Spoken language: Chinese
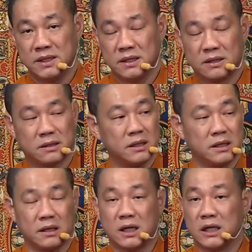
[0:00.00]
所以
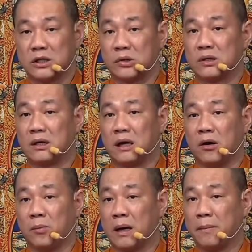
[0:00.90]
有很多的
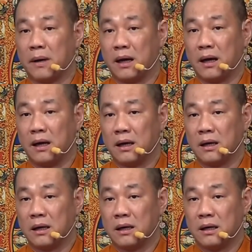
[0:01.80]
老妈妈、
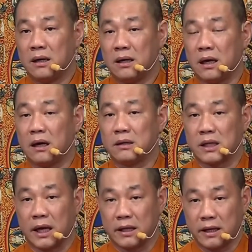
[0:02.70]
老
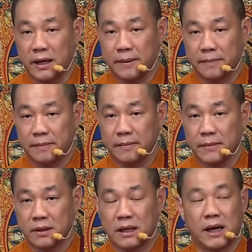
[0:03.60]
奶奶，
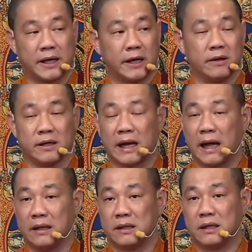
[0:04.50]
那当然也有
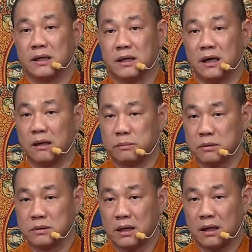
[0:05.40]
男的老菩
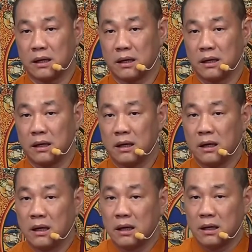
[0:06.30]
萨，
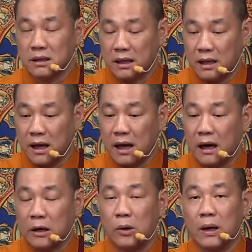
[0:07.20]
他当阿
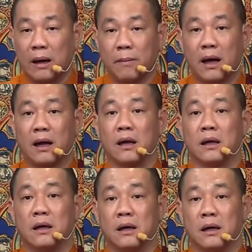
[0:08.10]
公阿嬷
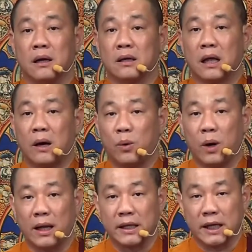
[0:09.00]
了。 他
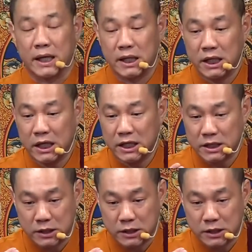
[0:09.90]
晚年一直